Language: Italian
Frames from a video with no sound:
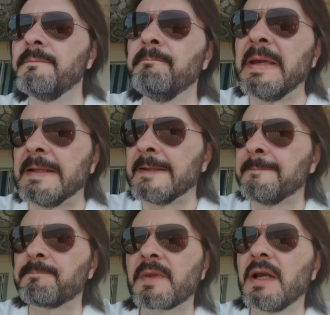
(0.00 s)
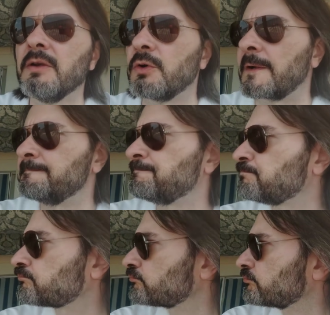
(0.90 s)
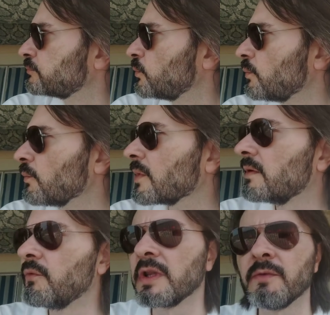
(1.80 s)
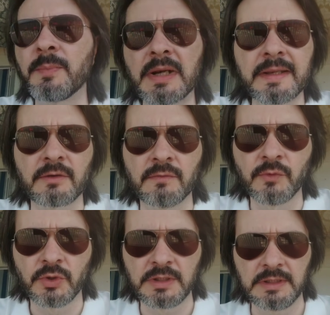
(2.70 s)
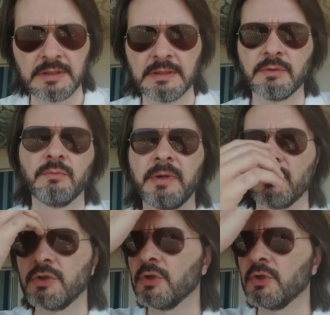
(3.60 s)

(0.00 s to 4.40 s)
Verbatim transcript: Bene, allora volevo parlare con voi di un paio di